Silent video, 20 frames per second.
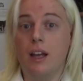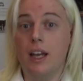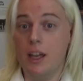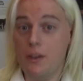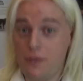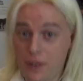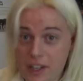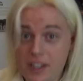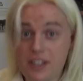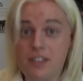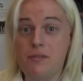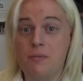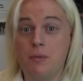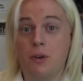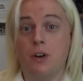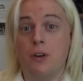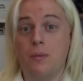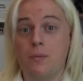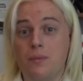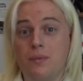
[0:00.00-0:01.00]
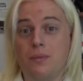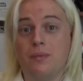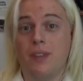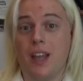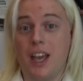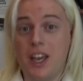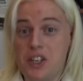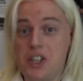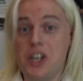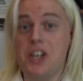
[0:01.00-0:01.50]
Effectivement,
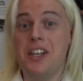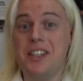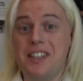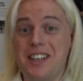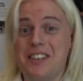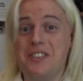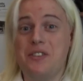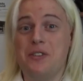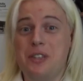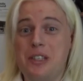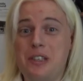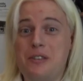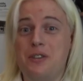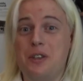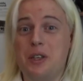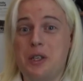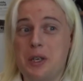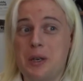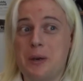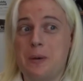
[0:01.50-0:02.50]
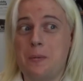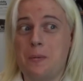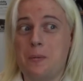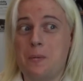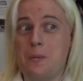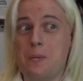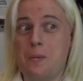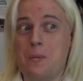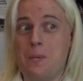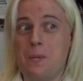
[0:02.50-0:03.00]
Einstein était un scientifique,
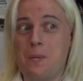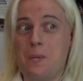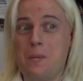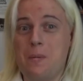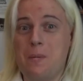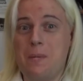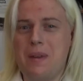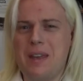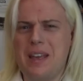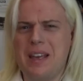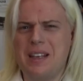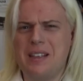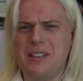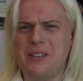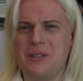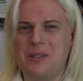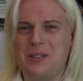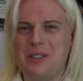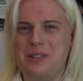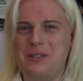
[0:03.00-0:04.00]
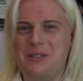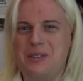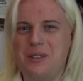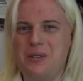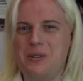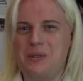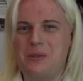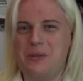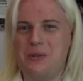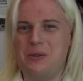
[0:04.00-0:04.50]
mais un
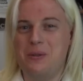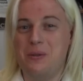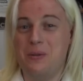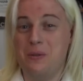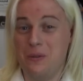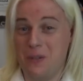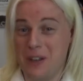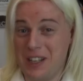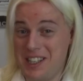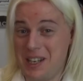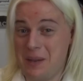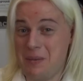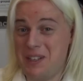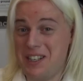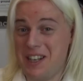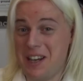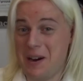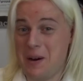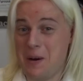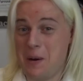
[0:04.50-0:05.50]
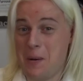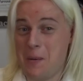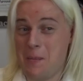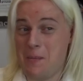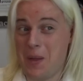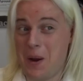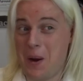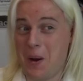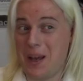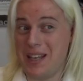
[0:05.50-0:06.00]
scientifique du XXe siècle.
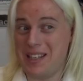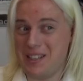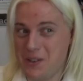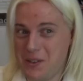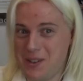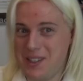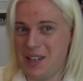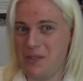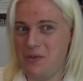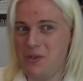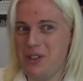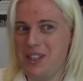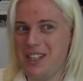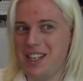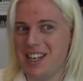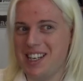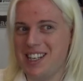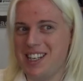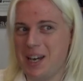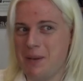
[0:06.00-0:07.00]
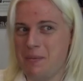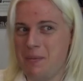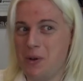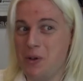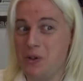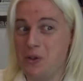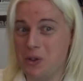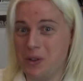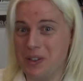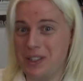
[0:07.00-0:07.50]
Alors, est-ce que ça veut dire qu'il n'y a pas
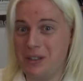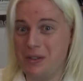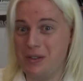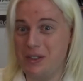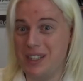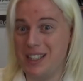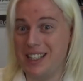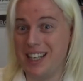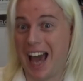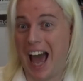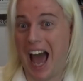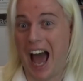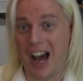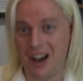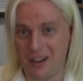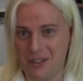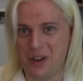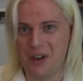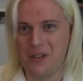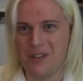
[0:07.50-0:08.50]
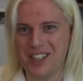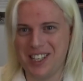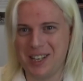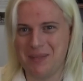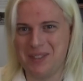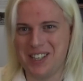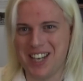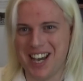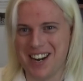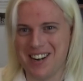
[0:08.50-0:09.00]
eu de scientifique avant le
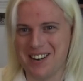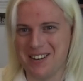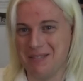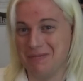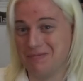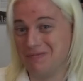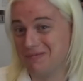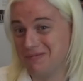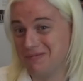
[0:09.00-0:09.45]
XXe siècle